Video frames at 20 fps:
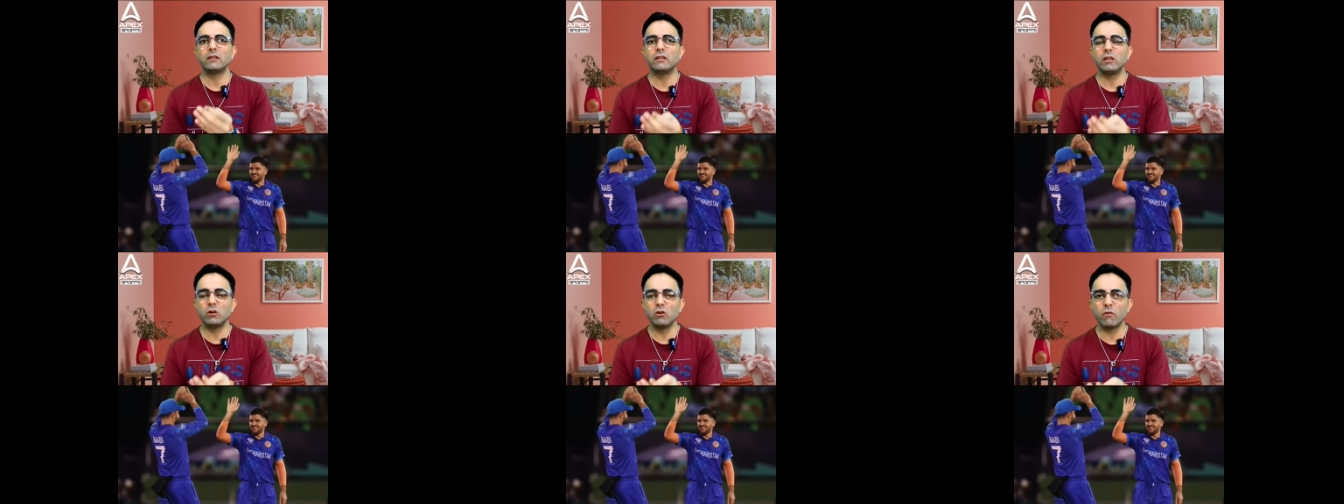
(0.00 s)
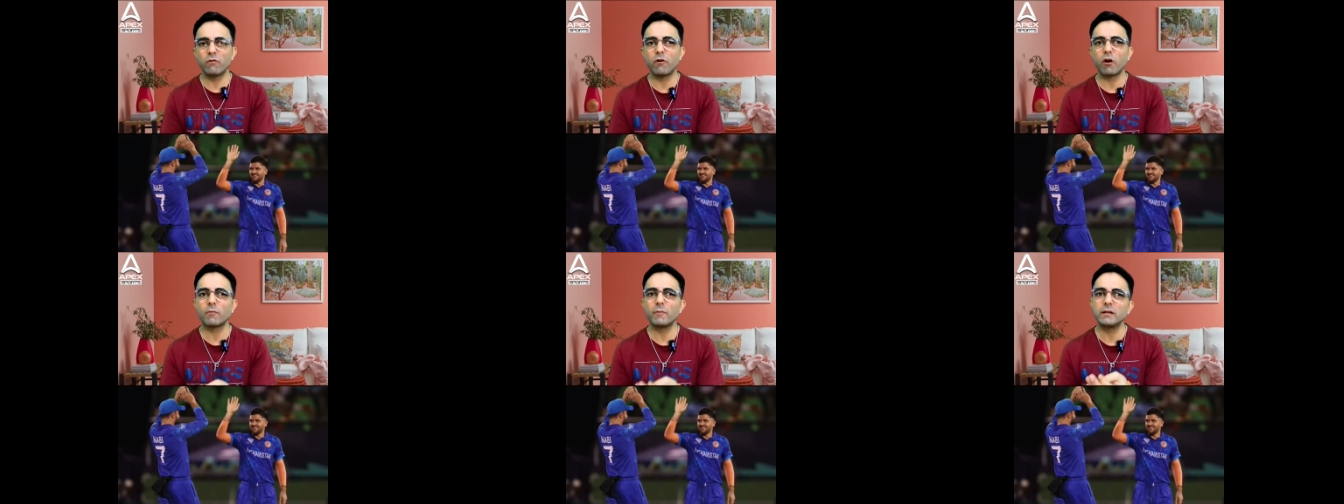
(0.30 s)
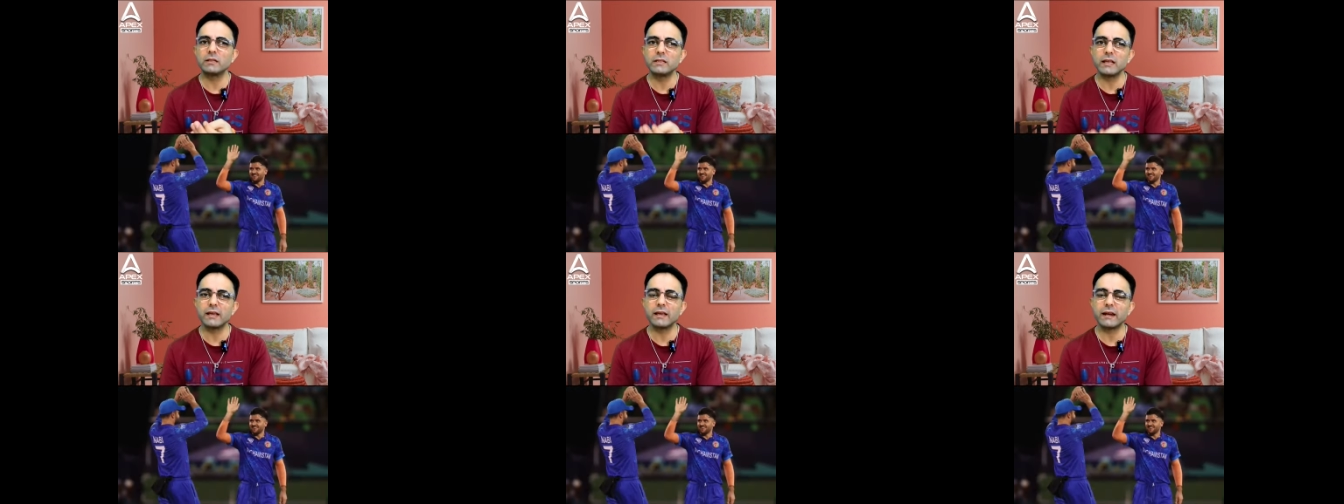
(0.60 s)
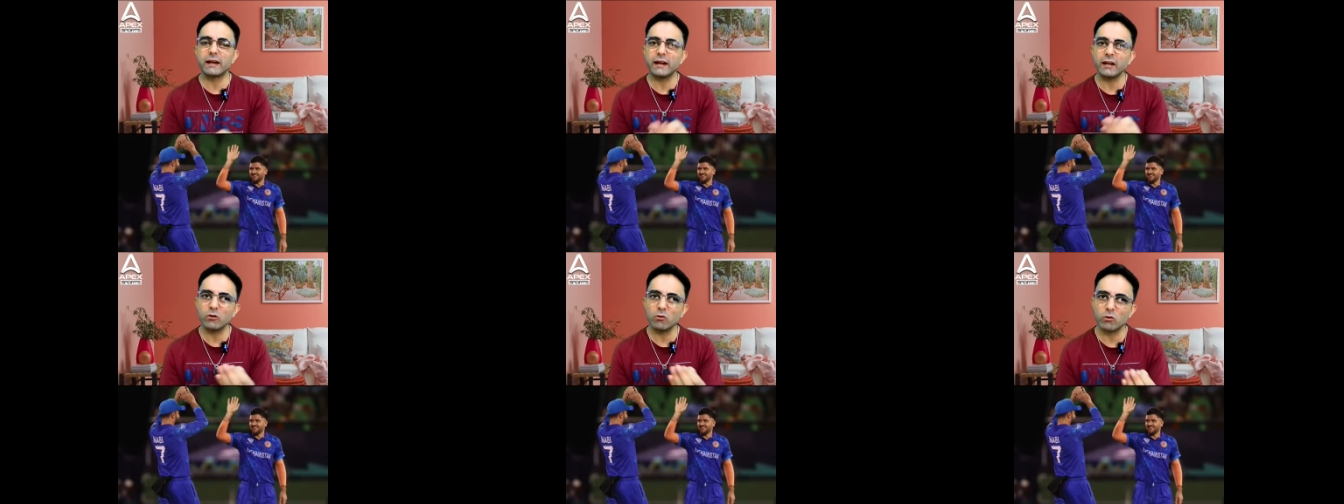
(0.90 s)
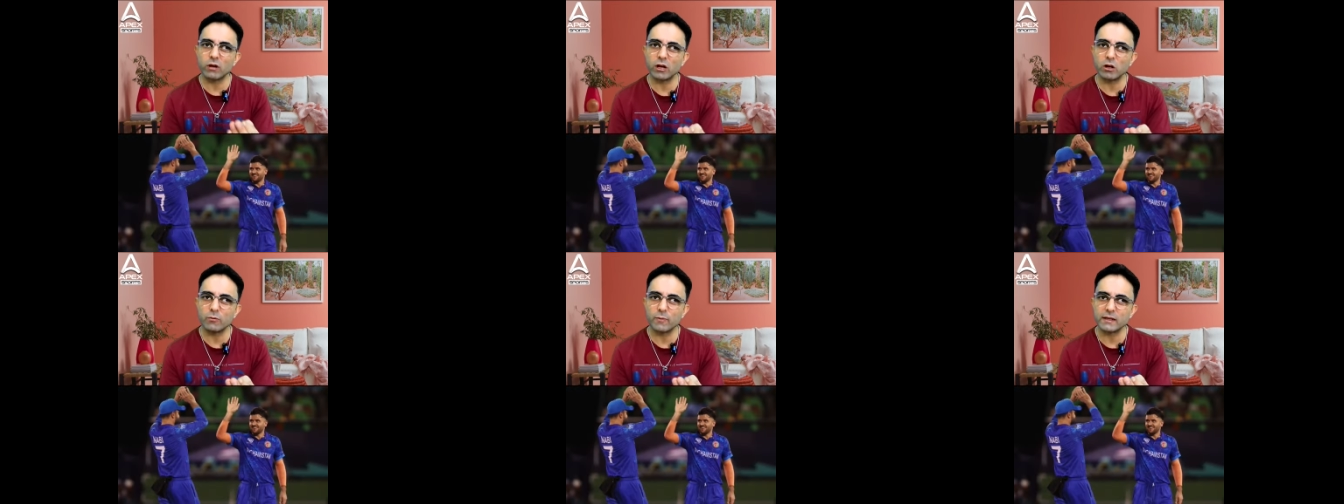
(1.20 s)
तीनों फॉर्मेट्स की क्रिकेट
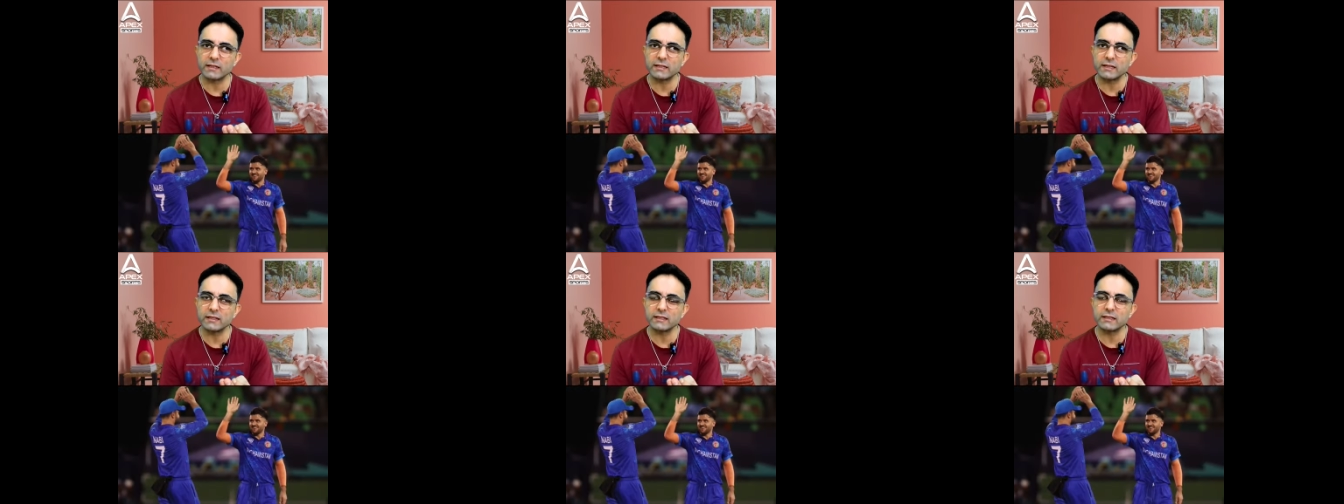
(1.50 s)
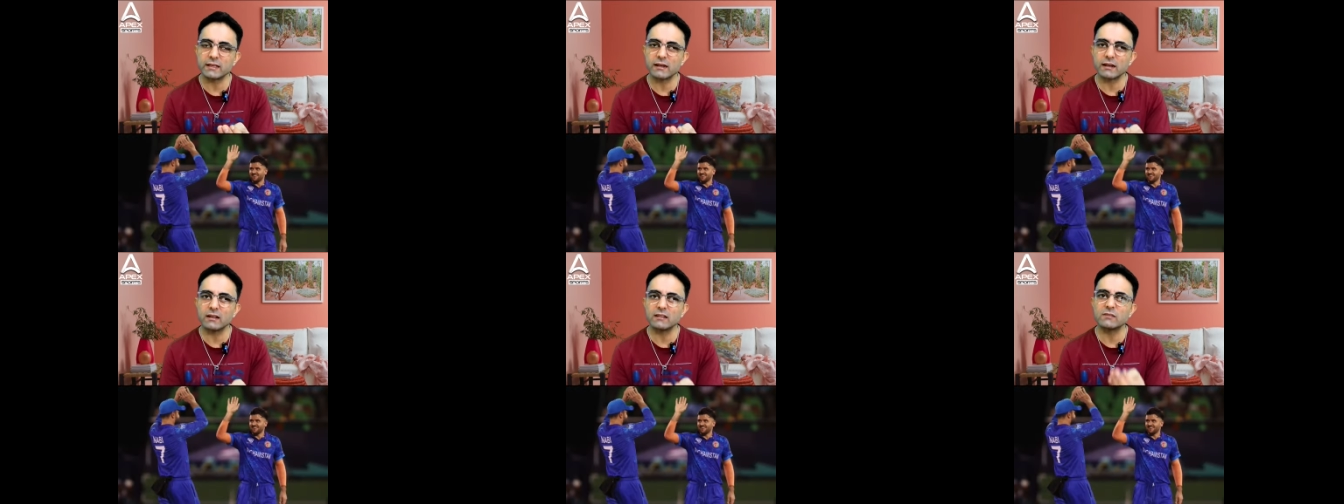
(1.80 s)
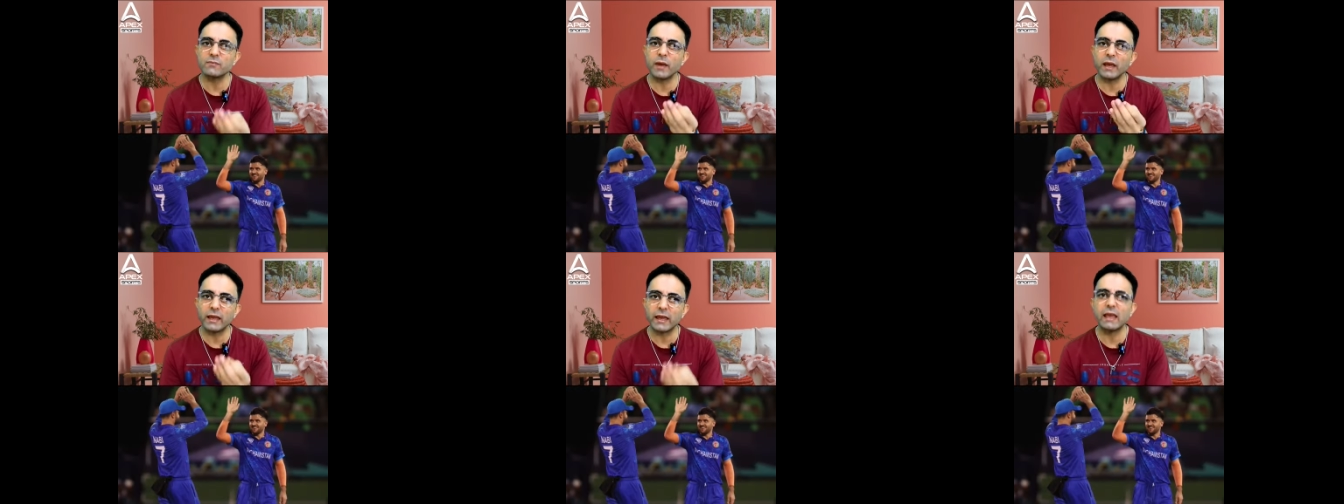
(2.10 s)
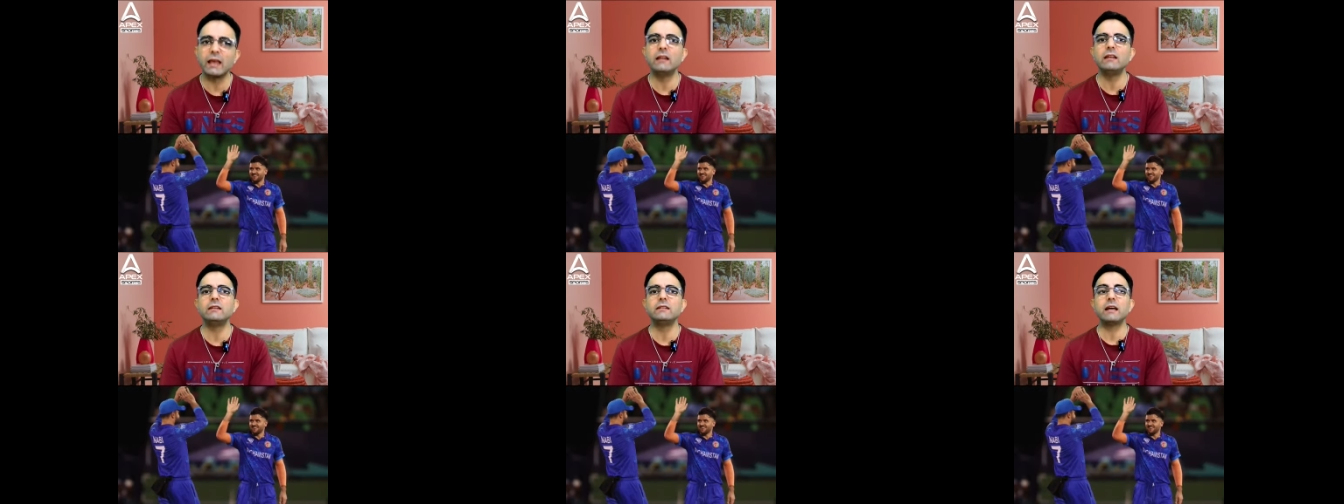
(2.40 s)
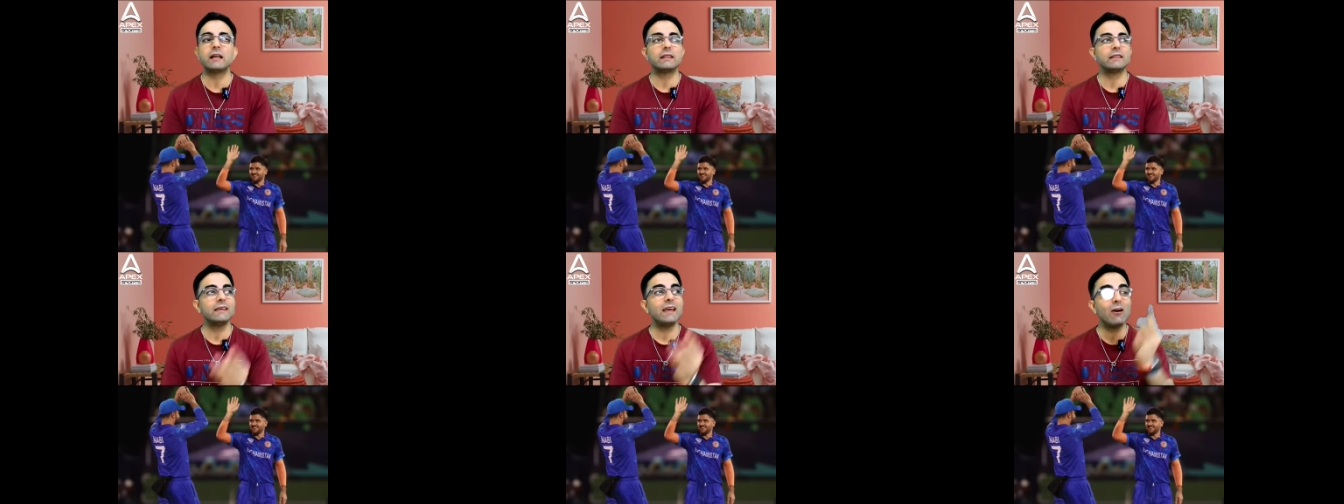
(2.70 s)
उनके डोमेस्टिक सर्कल्स में खेली
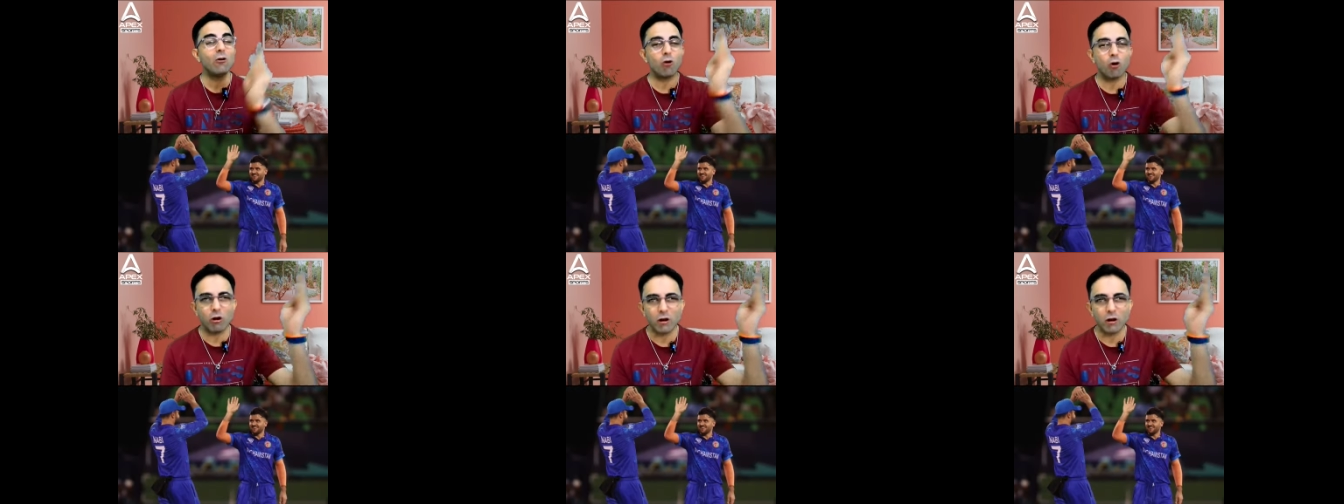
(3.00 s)
जाती है